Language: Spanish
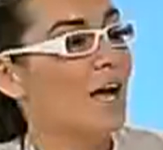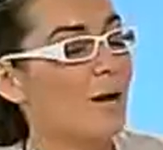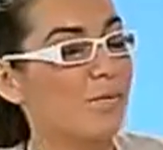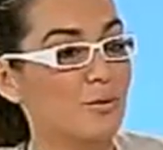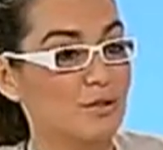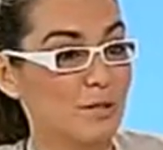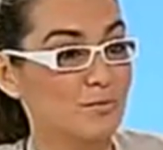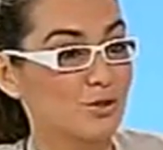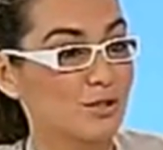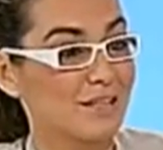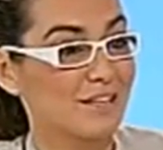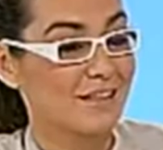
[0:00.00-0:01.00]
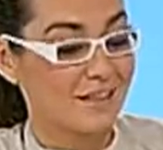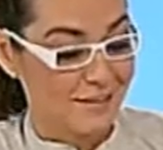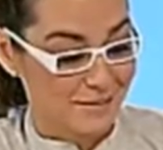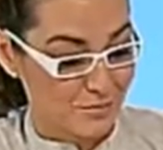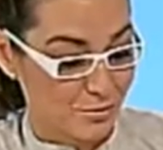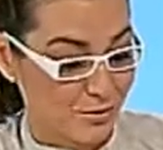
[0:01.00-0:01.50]
Aprovechamos
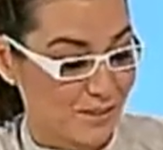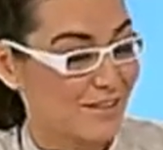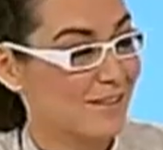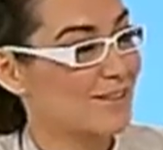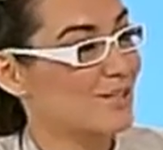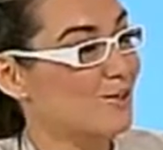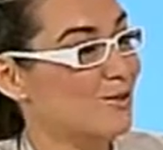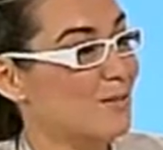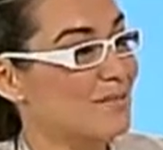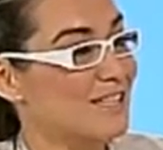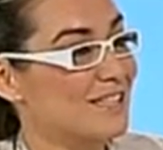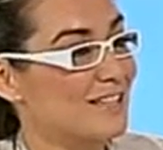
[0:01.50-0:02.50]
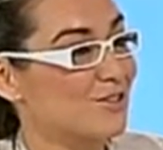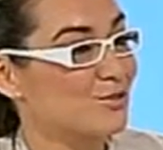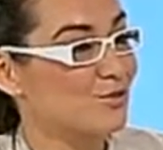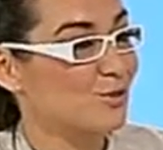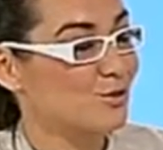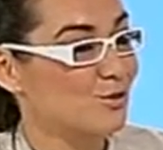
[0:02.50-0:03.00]
que, pues, que Ernesto también está
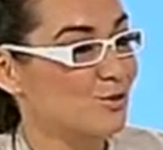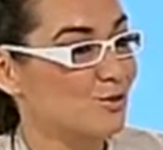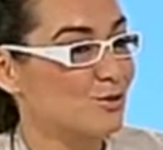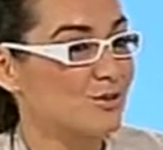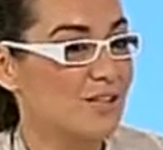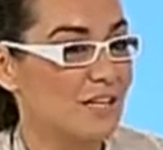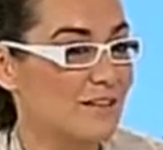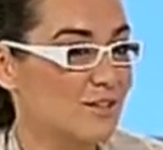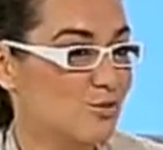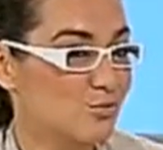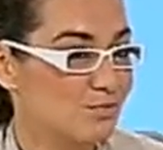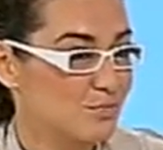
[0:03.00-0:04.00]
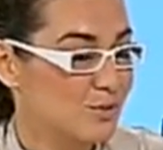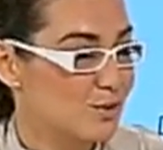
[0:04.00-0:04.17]
con todos nosotros. Ernesto, mm.